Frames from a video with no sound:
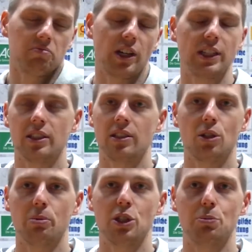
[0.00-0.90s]
weiterhin
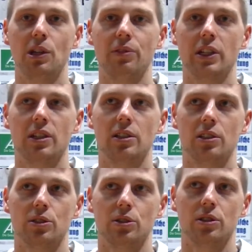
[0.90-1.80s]
auch mein Spiel
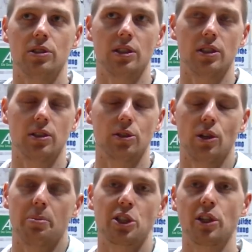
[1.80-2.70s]
entwickeln und so
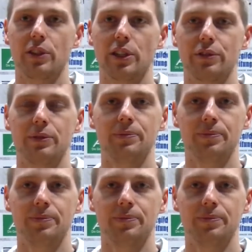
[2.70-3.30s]
der Mannschaft helfen.